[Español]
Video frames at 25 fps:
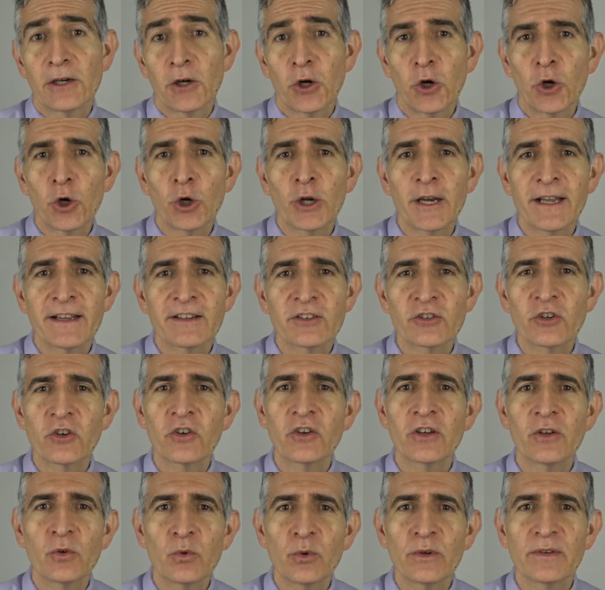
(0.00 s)
Hola,
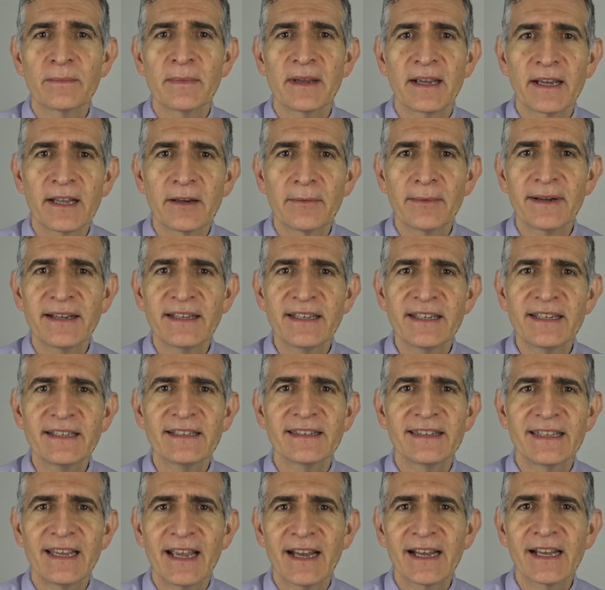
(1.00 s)
soy Luis Miguel Valle
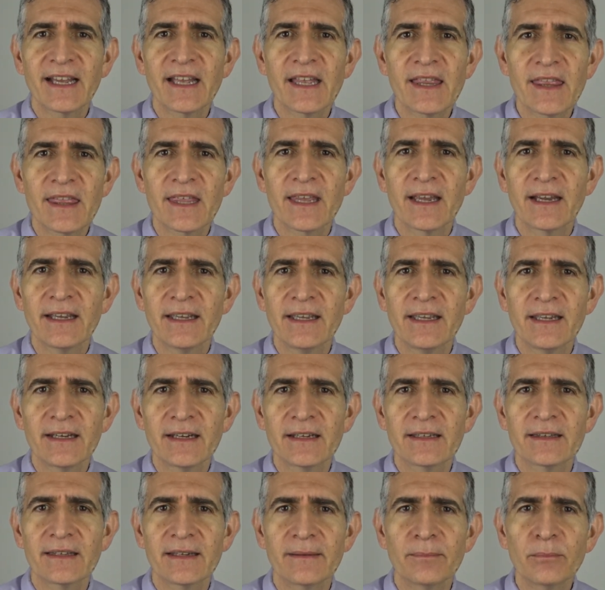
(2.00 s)
de
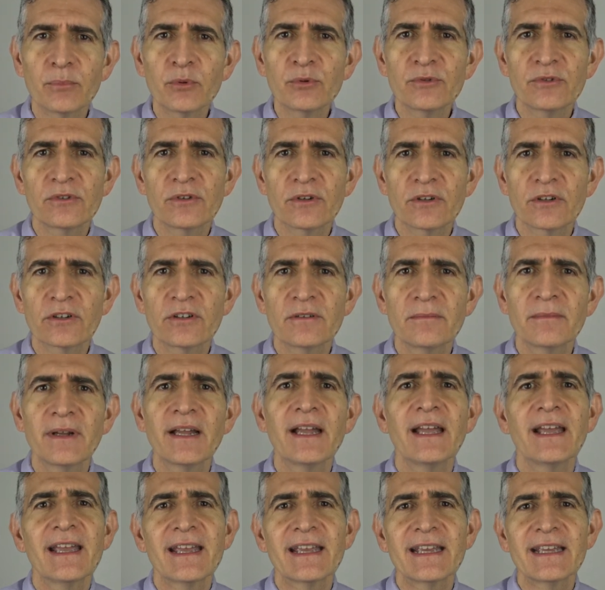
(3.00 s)
agenciaint.com,
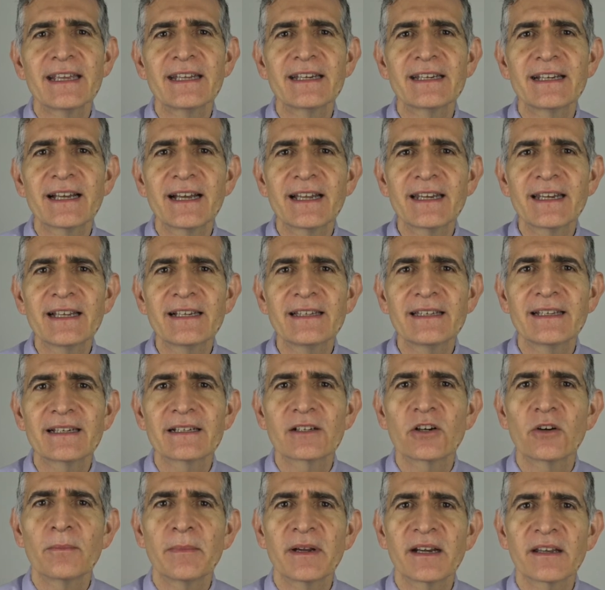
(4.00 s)
el canal del
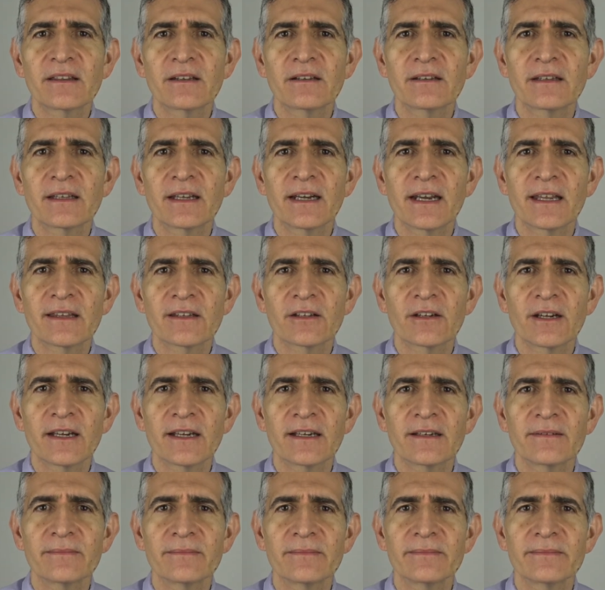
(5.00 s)
comercio
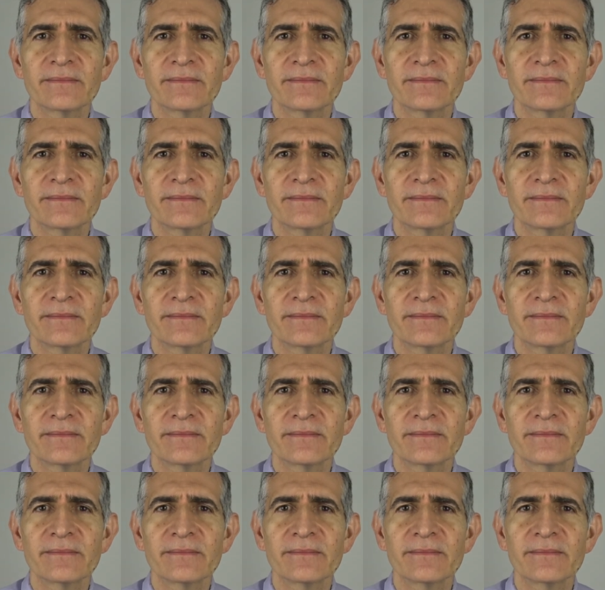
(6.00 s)
internacional.